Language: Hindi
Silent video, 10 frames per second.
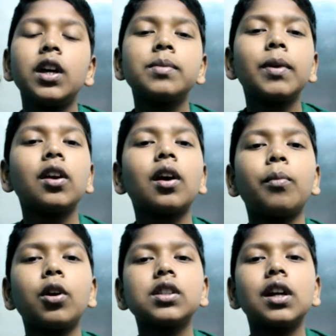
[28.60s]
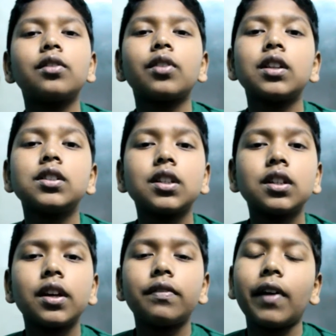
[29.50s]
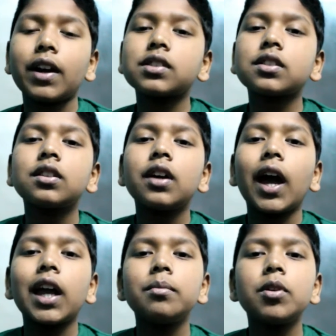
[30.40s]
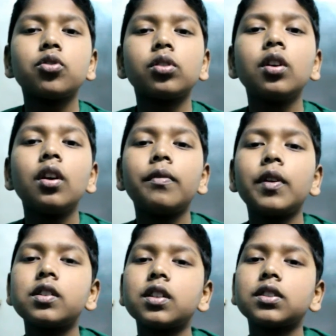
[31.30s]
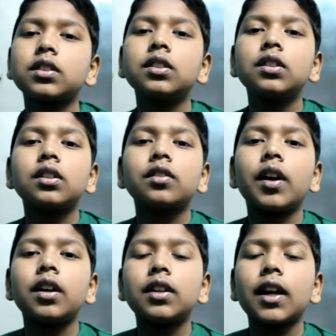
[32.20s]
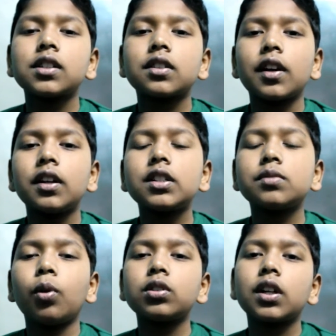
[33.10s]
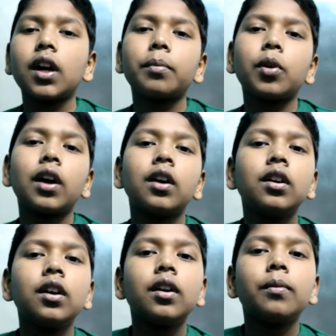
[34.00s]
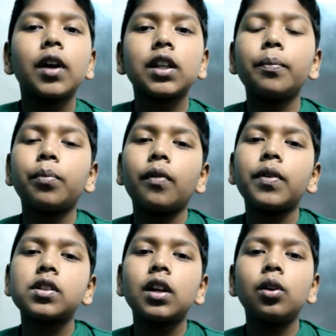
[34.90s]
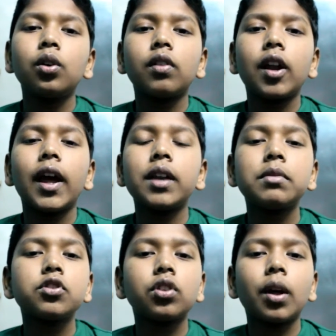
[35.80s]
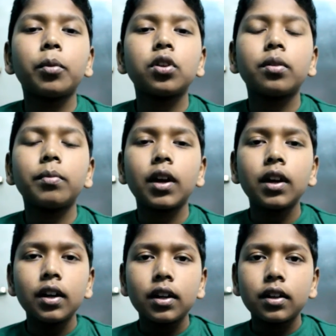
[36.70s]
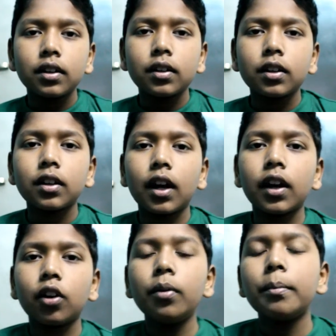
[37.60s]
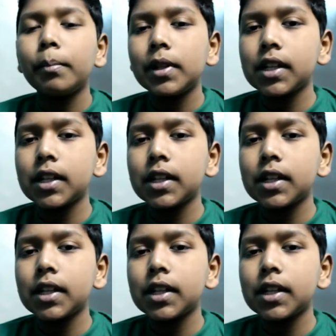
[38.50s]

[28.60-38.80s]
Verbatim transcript: इसमें जो बहुत सारे ट्रांजेक्शन इफेक्ट्स एनिमेशन फिल्टर्स टेक्स्ट क्रेडिट्स बहुत सारे आपको एकदम प्रोफेशनल लुक वाला एनिमेशन आपको जो में करने को मिल